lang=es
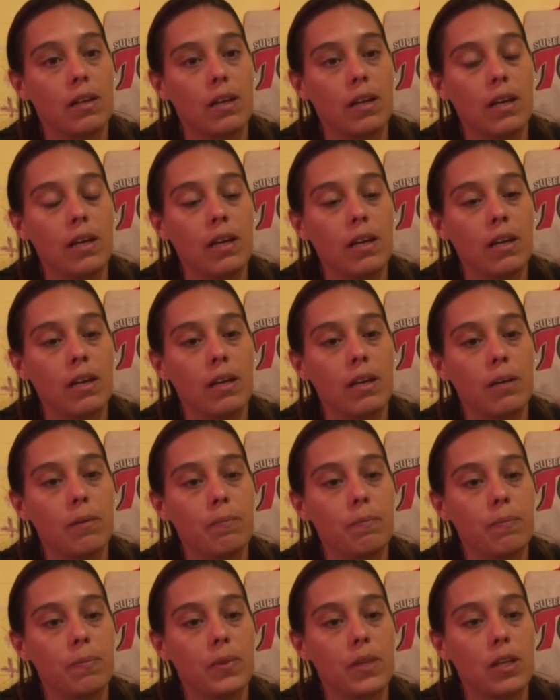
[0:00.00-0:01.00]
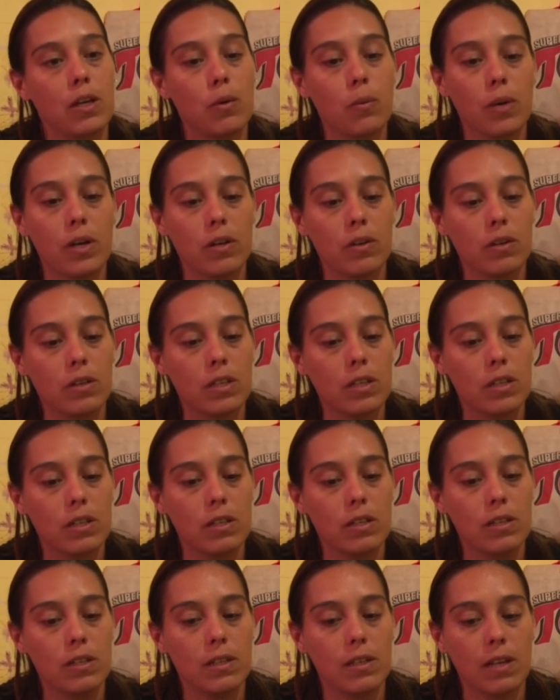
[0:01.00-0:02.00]
eh, y bueno,
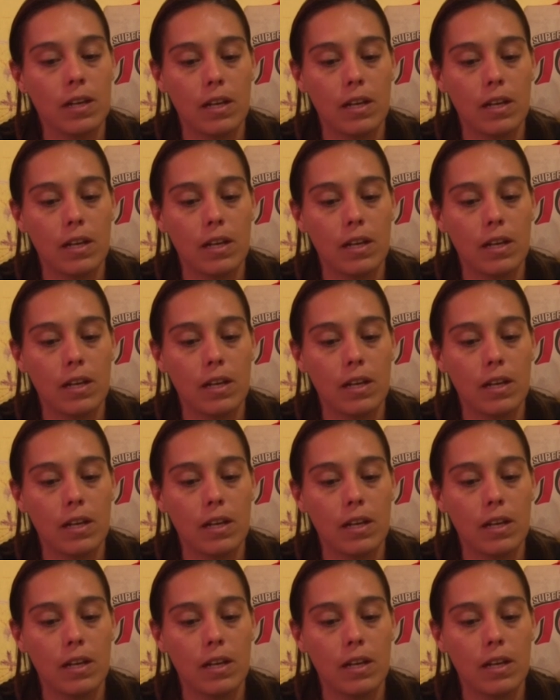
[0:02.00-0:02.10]
y